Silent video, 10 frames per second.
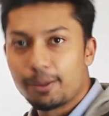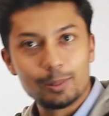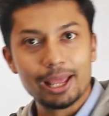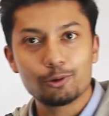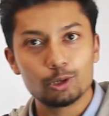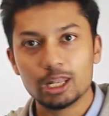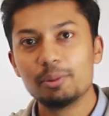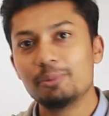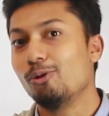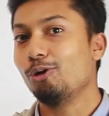অ্যাপ্লাই করলাম
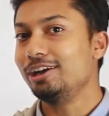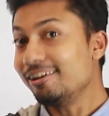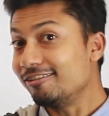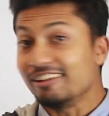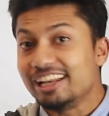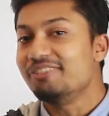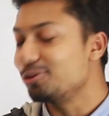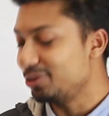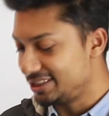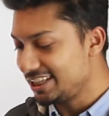এবং অনেকটা রিলিভড
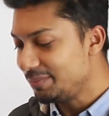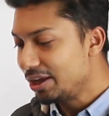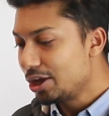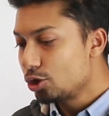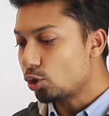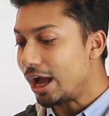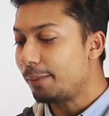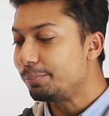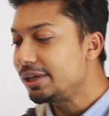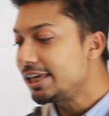হয়েছি তো
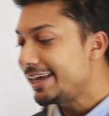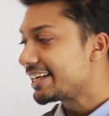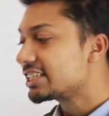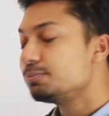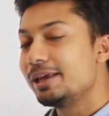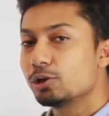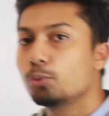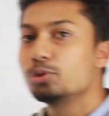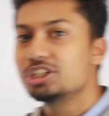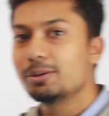আমি এক্সপ্লেন
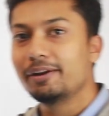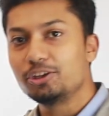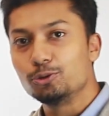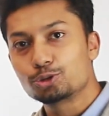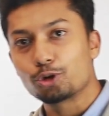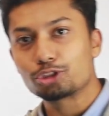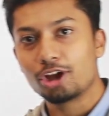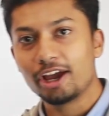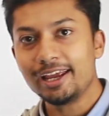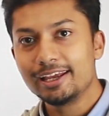করবো কীভাবে এটা ইউজ করতে
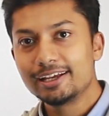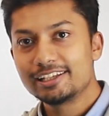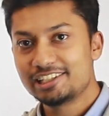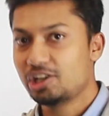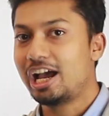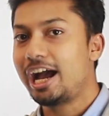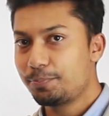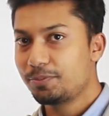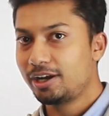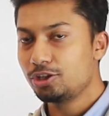হয় যেন
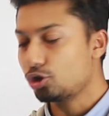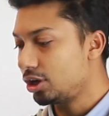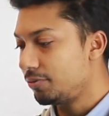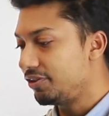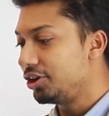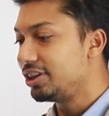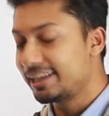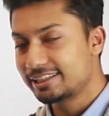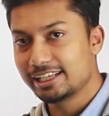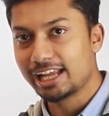আপনারা যখন ভিডিওটা
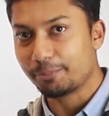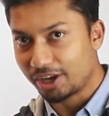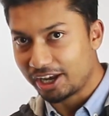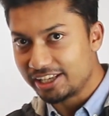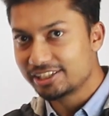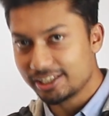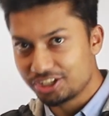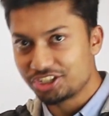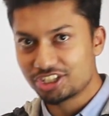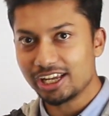দেখছেন আপনারা নিজেরা
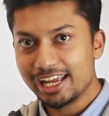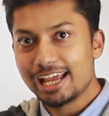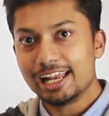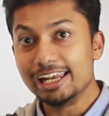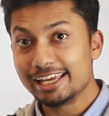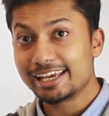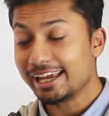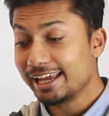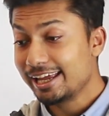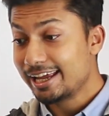জিনিসটা লিখে
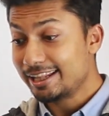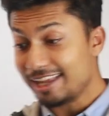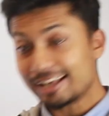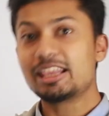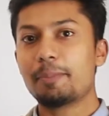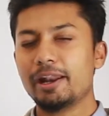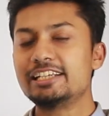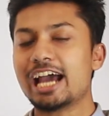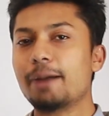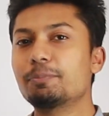দেখতে পারেন
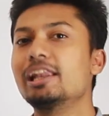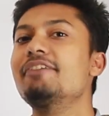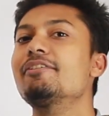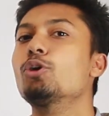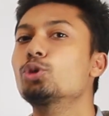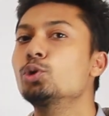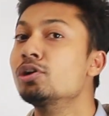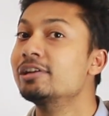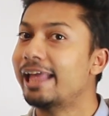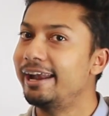যে আপনার লাইফে কতটুকু
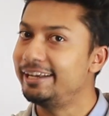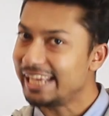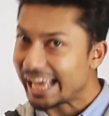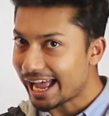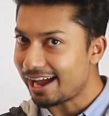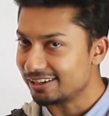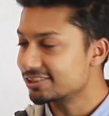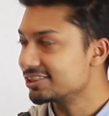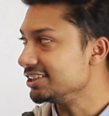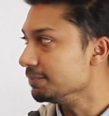ক্ল্যারিটি
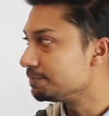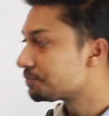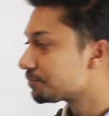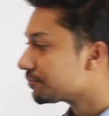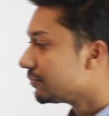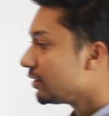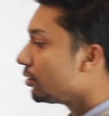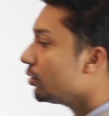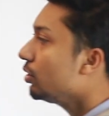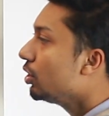আসছে
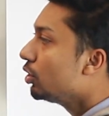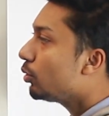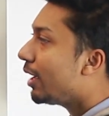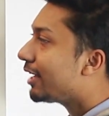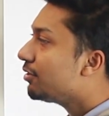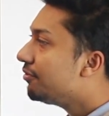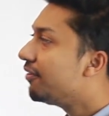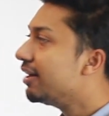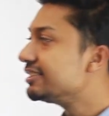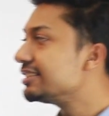তো একদম
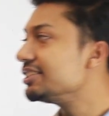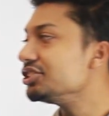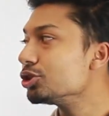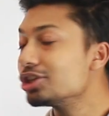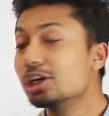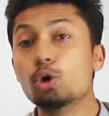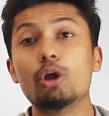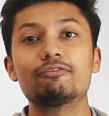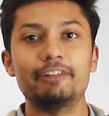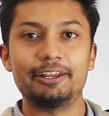ফার্স্ট জিনিসটা হচ্ছে
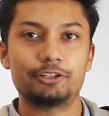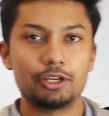কনফ্লিক্ট